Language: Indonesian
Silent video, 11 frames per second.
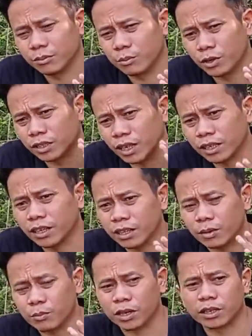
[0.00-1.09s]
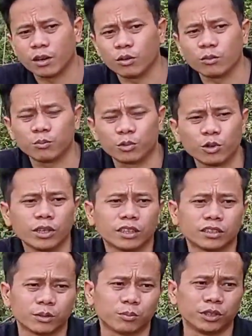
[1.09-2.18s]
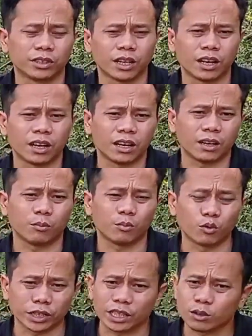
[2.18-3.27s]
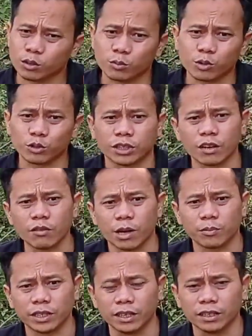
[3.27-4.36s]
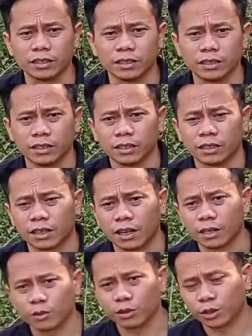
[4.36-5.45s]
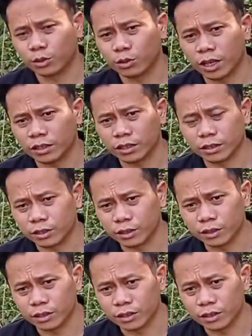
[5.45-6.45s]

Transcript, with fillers: bertanya kepada Om Bro ya sebisa mungkin Om Bro jawab ya. Kalau itu nanti di